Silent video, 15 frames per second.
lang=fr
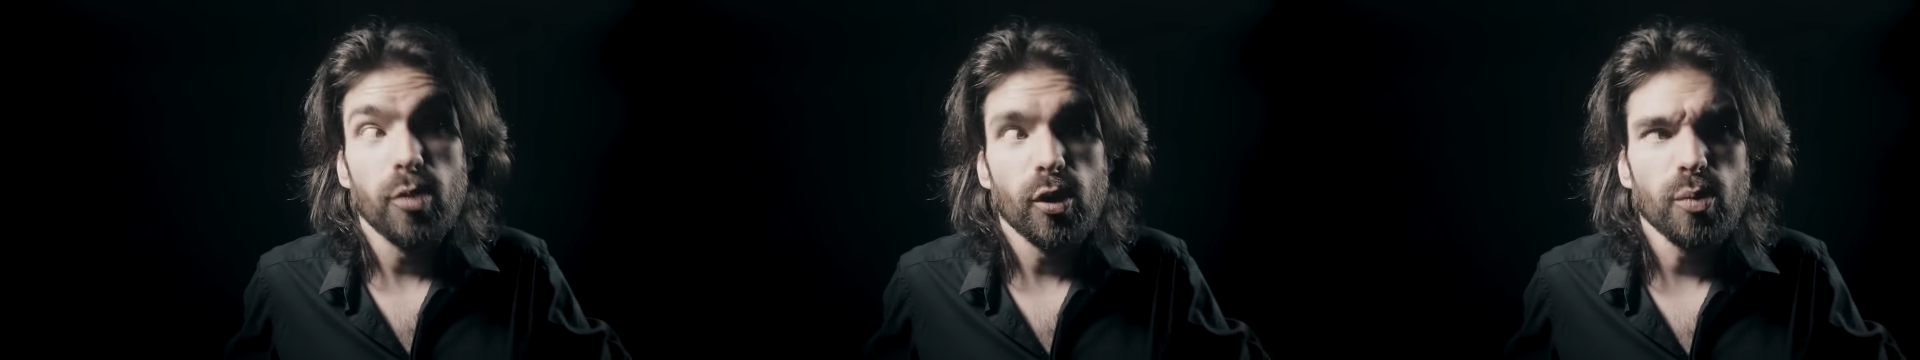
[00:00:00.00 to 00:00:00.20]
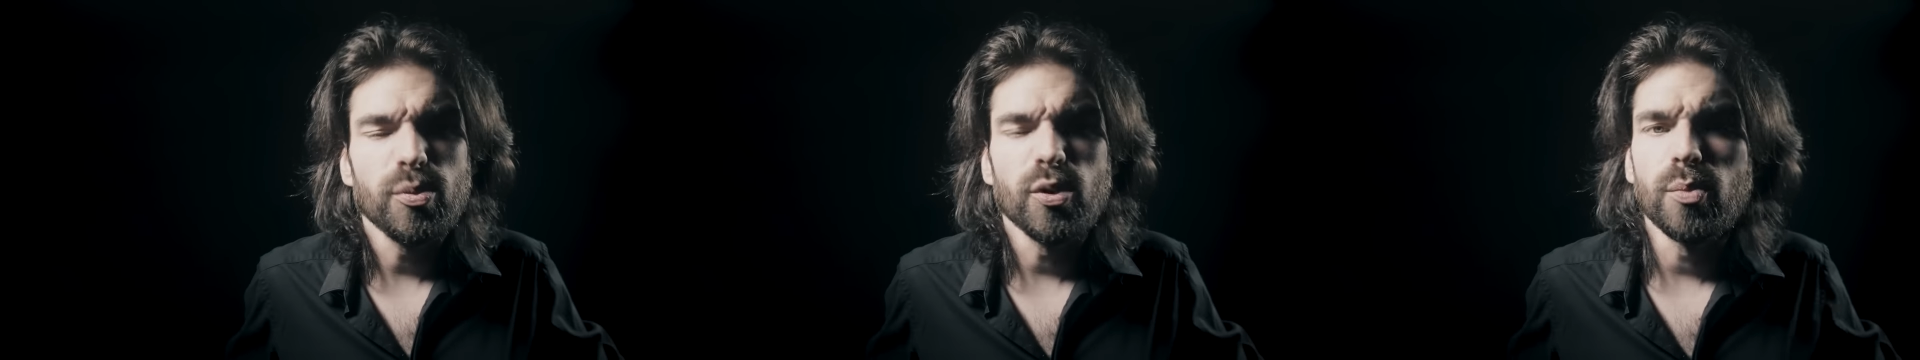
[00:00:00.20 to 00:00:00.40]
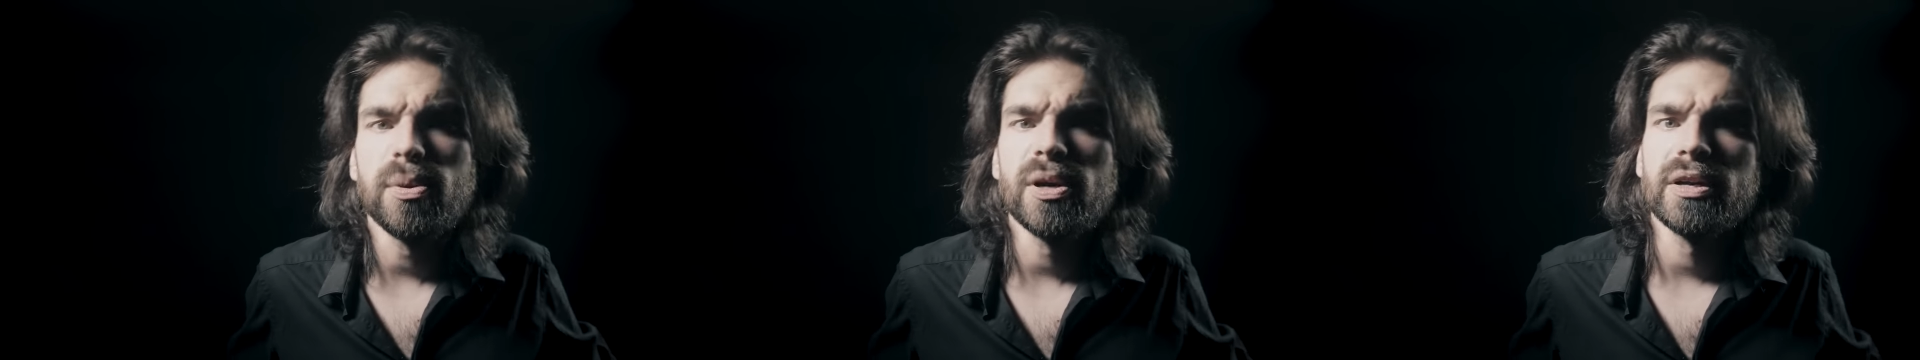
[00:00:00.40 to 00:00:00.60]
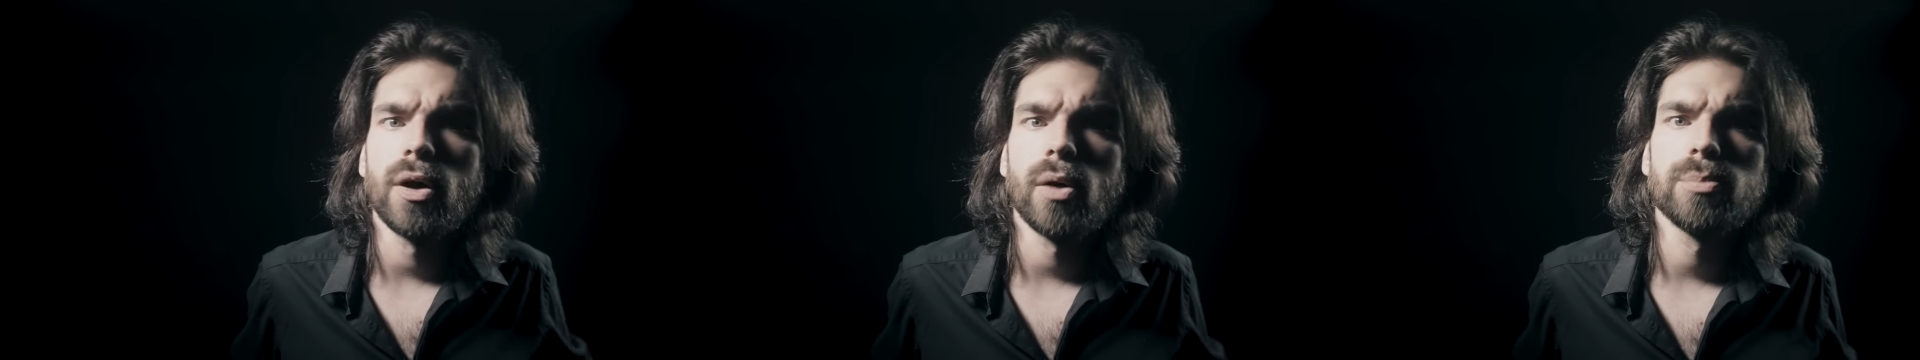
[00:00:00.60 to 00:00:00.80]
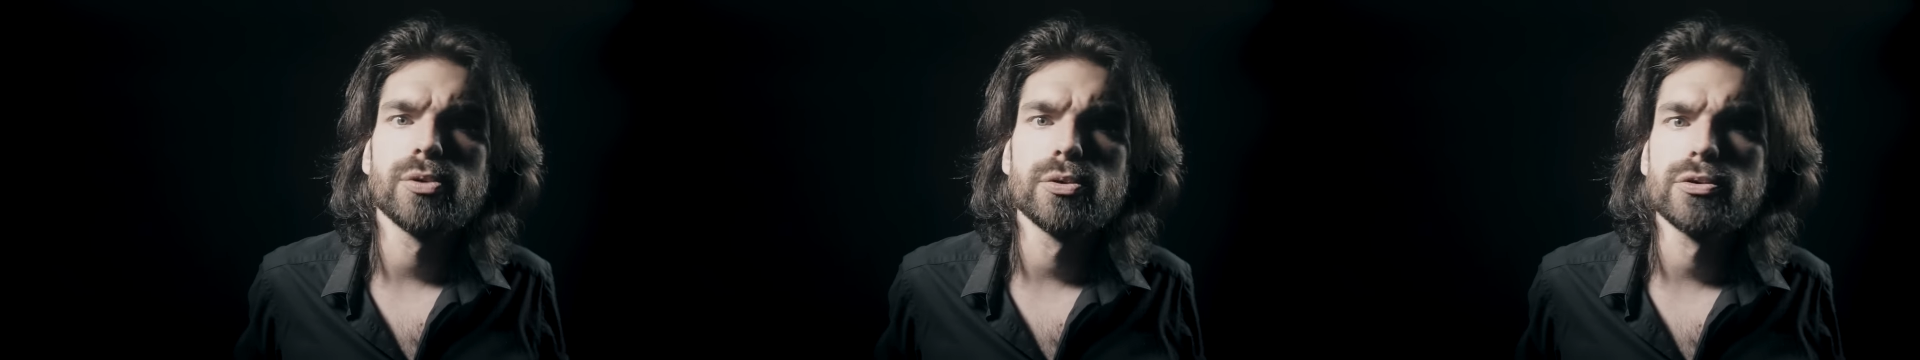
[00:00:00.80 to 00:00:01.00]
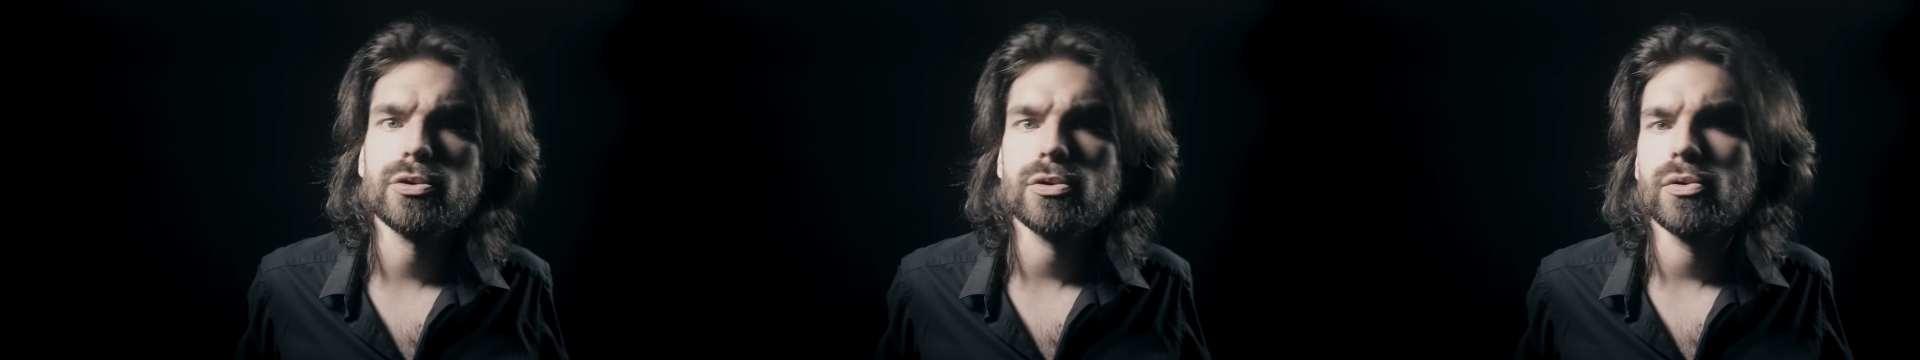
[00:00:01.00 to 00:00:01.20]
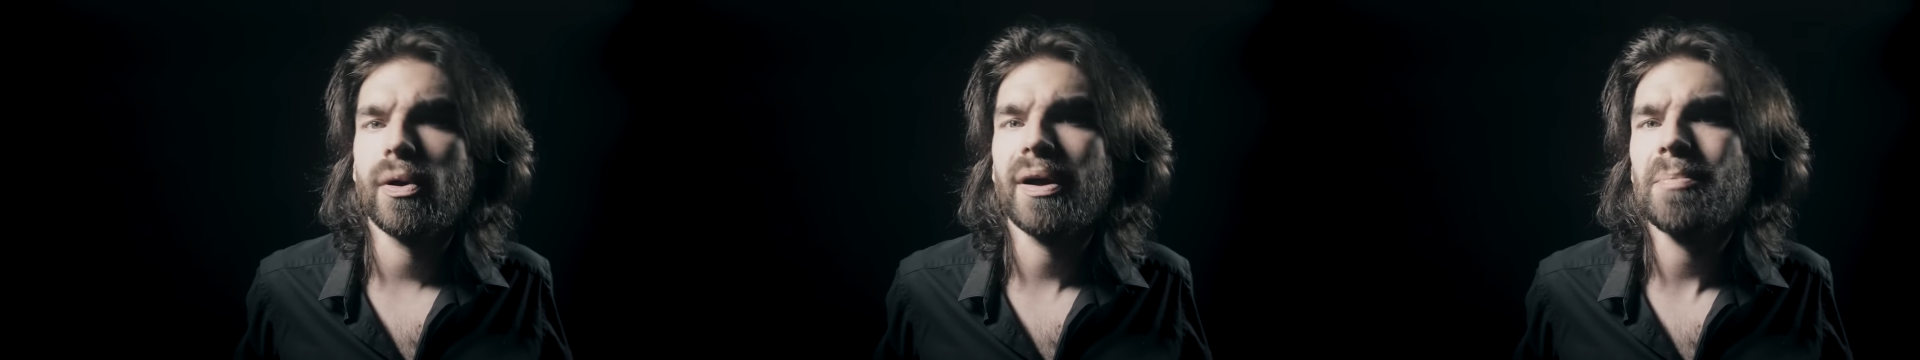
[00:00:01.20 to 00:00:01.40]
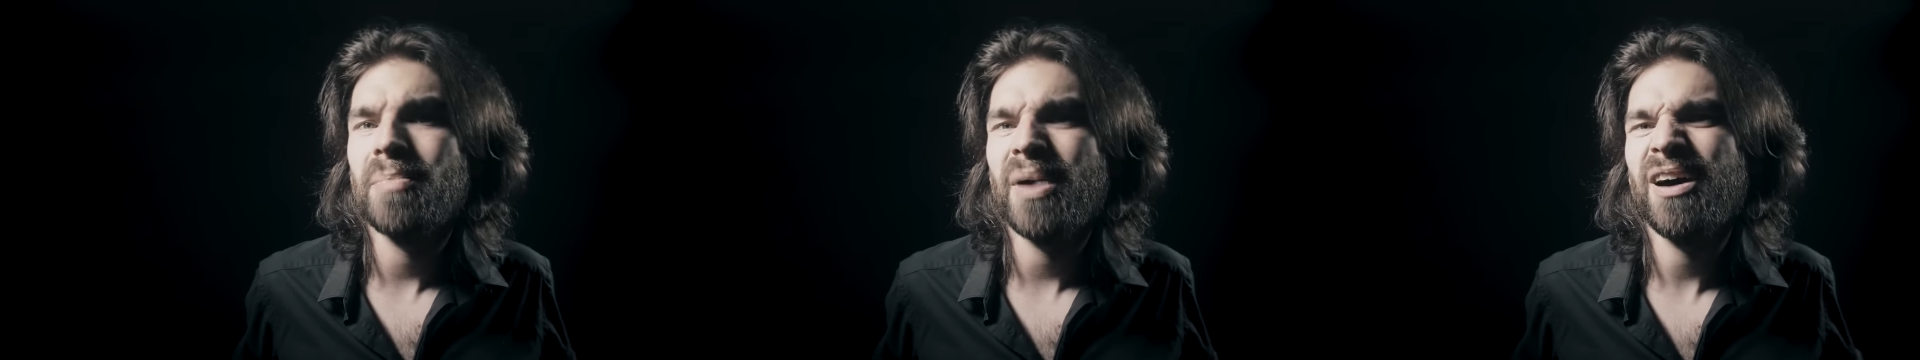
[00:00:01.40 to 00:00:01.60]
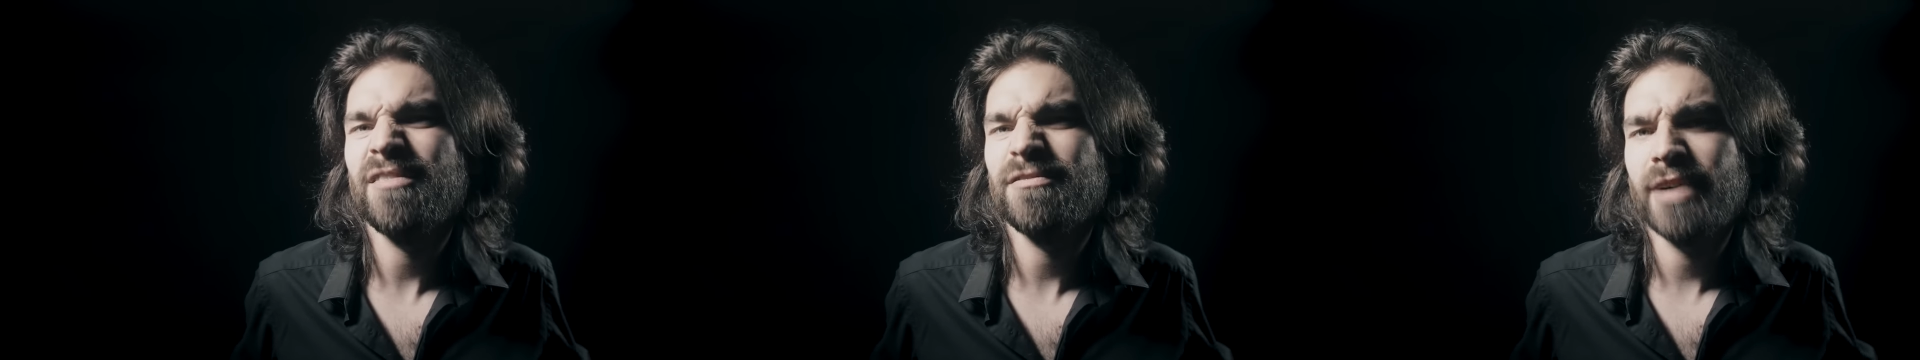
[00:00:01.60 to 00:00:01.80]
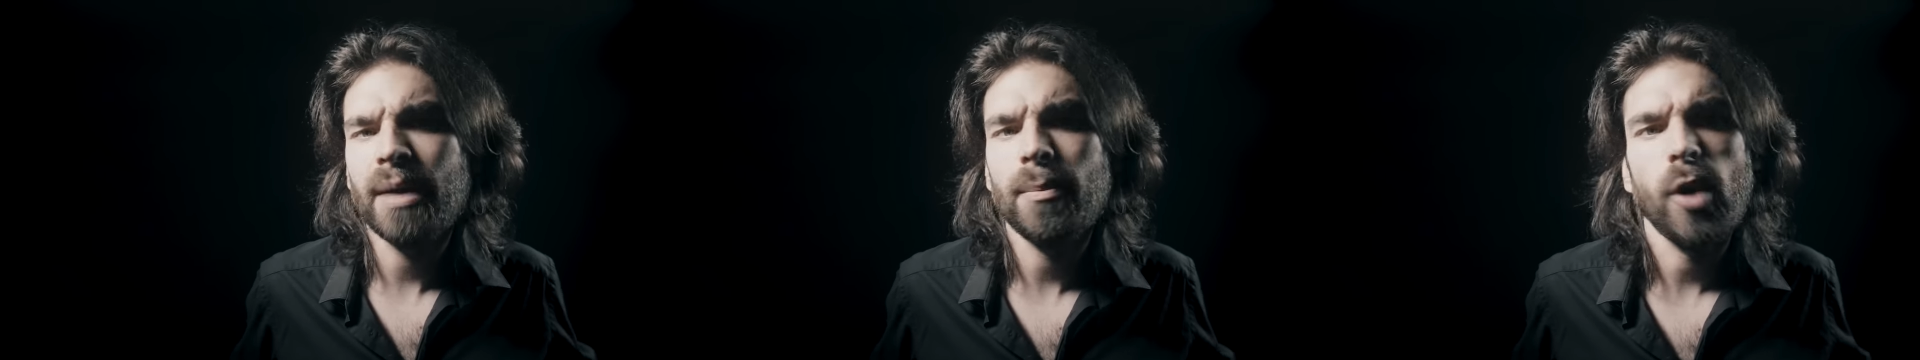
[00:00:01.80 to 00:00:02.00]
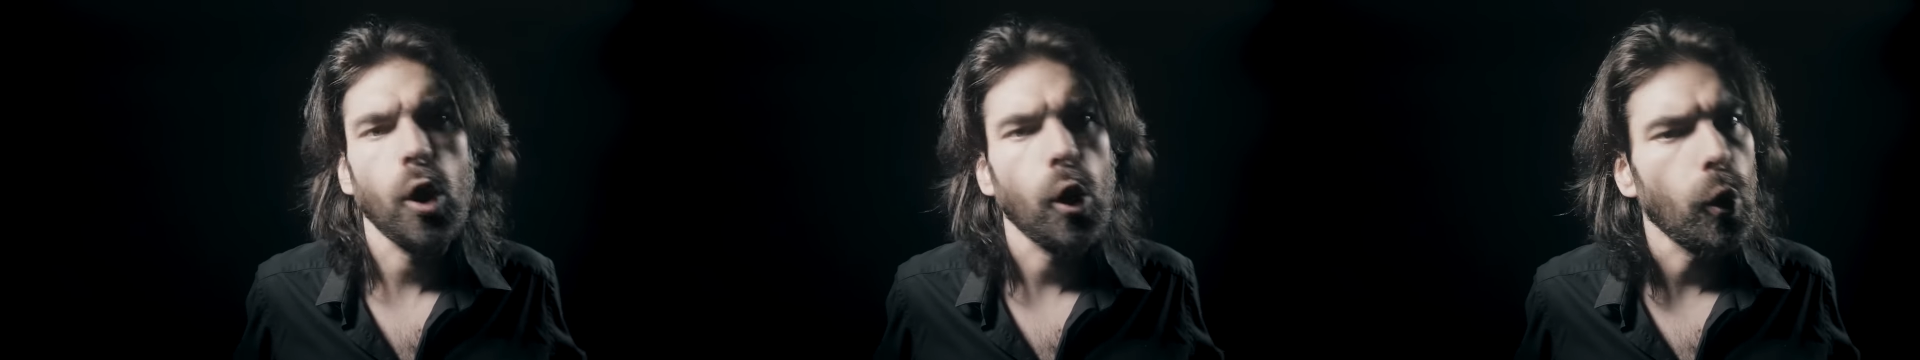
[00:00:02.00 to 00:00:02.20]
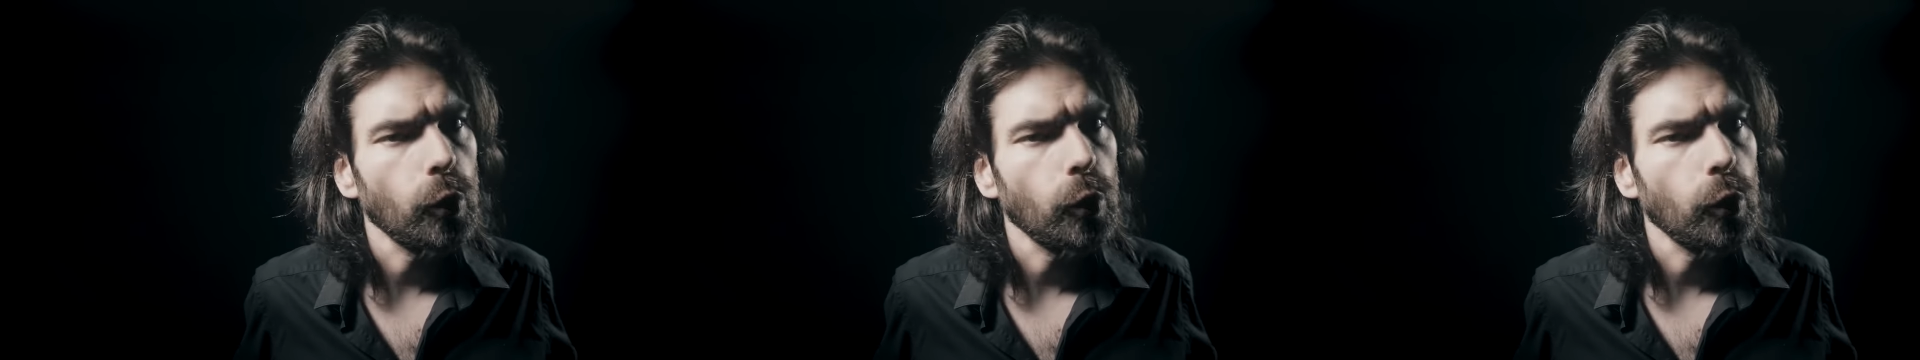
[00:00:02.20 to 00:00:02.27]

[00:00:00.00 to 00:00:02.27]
peu peuplée en plus n'aurait pas vraiment